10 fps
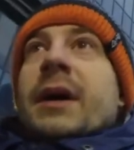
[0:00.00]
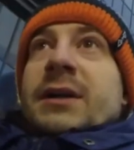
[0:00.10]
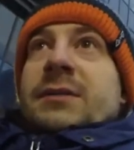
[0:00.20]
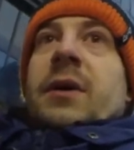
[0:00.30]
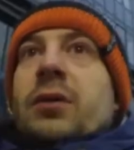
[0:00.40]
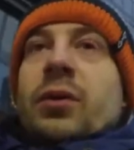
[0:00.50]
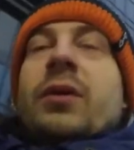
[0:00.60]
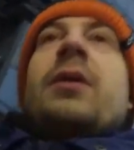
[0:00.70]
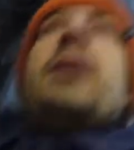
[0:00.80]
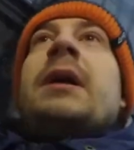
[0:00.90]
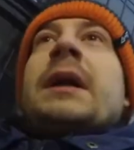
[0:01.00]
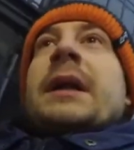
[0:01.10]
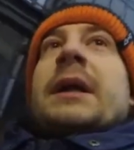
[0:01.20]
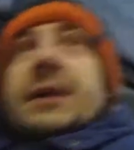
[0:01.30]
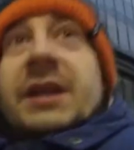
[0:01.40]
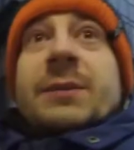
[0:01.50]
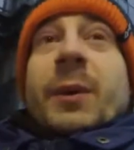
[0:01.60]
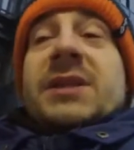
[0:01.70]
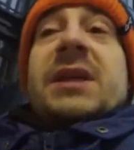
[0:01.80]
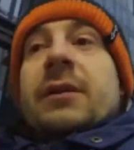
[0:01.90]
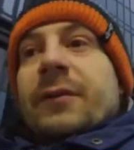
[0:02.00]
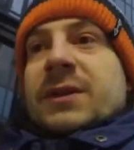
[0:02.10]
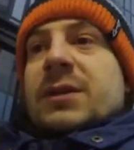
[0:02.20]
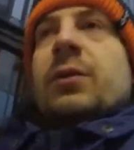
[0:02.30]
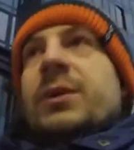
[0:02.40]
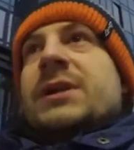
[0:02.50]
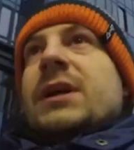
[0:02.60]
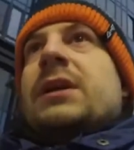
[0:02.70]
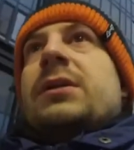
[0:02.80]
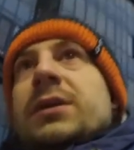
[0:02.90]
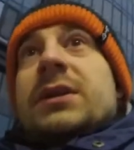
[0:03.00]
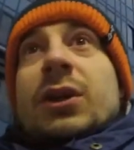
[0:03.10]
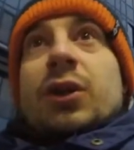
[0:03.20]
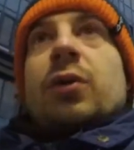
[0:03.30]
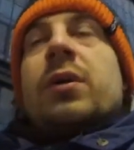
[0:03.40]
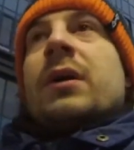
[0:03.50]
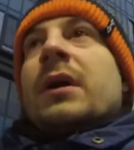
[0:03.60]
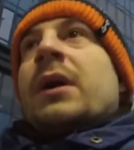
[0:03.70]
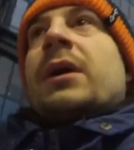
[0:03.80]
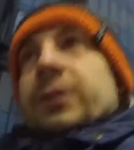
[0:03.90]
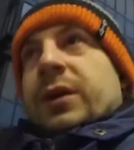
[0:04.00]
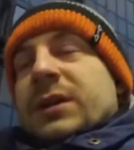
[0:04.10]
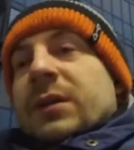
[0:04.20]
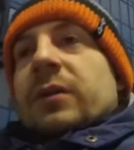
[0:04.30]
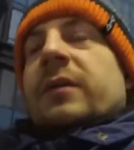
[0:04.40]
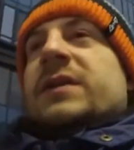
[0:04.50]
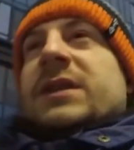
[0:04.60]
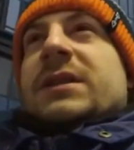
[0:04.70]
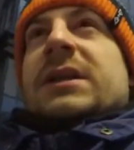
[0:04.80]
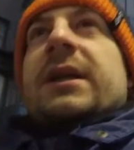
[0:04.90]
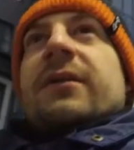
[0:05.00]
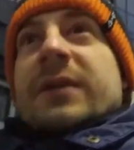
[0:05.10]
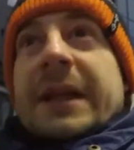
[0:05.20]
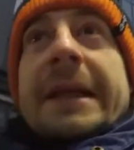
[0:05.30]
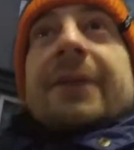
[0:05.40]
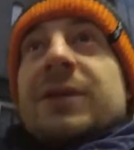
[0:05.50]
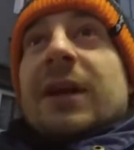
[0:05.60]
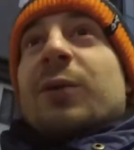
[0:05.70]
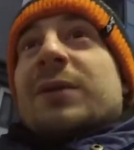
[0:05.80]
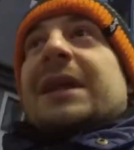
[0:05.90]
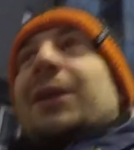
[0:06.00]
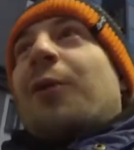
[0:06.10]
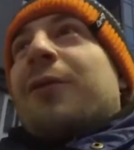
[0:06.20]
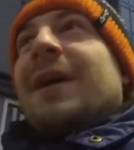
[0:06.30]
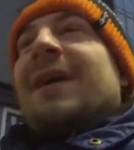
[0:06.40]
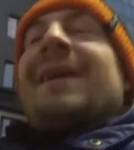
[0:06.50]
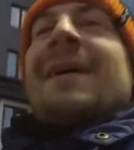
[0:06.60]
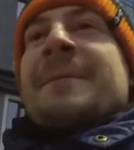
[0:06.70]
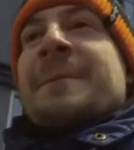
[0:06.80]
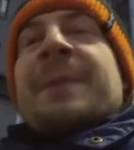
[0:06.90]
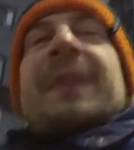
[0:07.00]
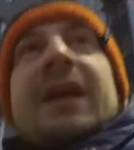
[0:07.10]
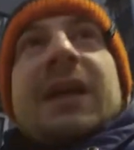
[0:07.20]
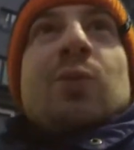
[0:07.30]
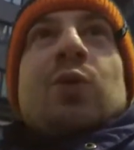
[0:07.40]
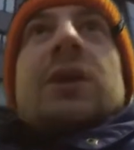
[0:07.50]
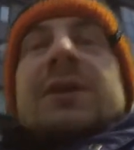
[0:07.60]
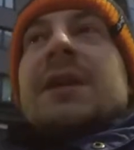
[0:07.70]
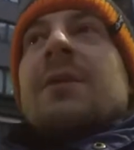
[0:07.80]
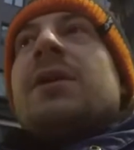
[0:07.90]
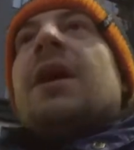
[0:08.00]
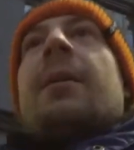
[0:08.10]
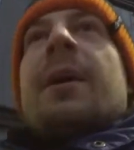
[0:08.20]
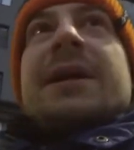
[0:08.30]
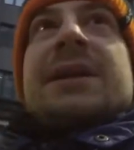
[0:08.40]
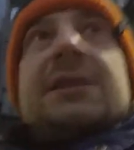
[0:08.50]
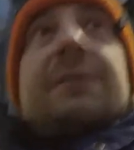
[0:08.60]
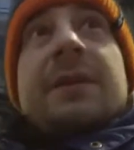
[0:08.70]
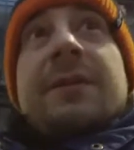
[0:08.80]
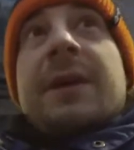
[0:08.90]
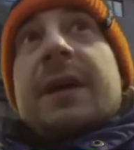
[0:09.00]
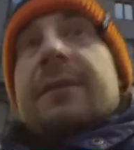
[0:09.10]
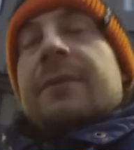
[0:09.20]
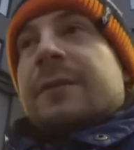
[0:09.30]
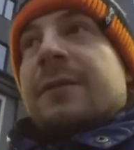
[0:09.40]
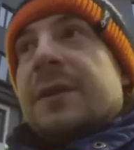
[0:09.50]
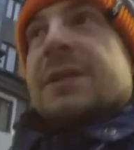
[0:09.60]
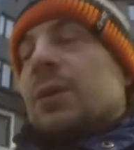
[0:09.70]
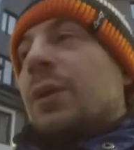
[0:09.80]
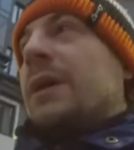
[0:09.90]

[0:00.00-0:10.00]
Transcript: сверху 10% от стоимости, то есть 1000. То есть, следовательно, установка ему должна была обойтись в 2, в 2100.